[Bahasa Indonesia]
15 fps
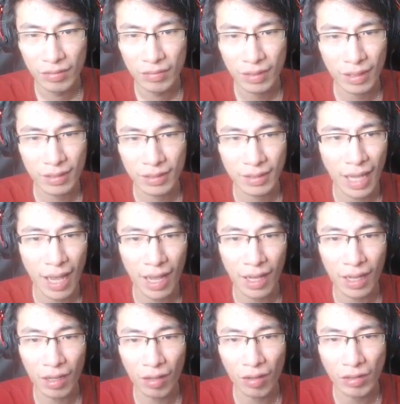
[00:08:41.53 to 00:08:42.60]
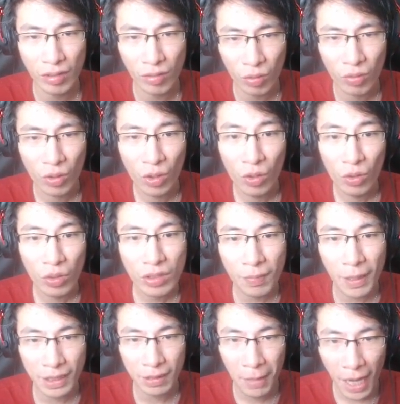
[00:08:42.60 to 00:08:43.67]
Eh, entah. Oh, lu
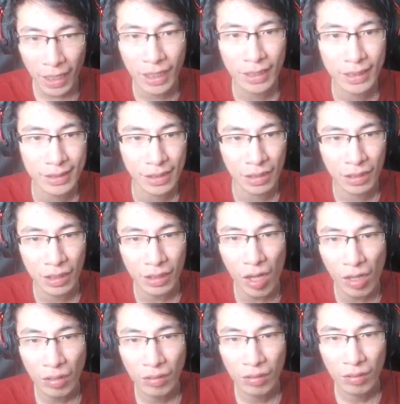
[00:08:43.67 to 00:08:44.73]
tiba-tiba ada di sini dong